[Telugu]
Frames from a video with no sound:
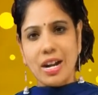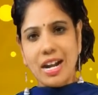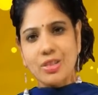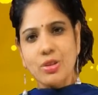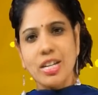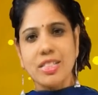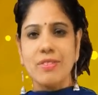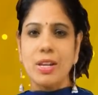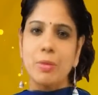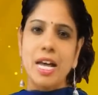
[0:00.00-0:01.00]
వాళ్ళతోనైతే
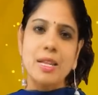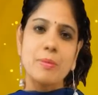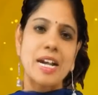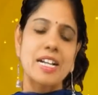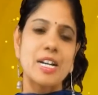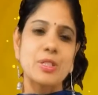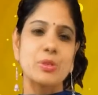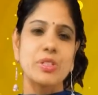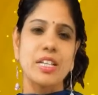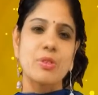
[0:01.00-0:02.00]
వాళ్ళు బాగానే మాట్లాడుతూ
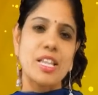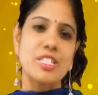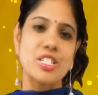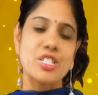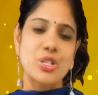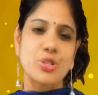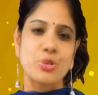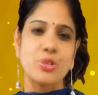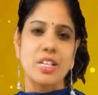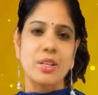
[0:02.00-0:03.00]
ఉంటారు ఎంజాయ్ చేస్తూ
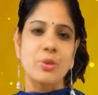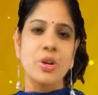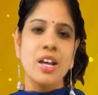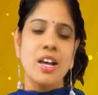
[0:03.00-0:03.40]
ఉంటారు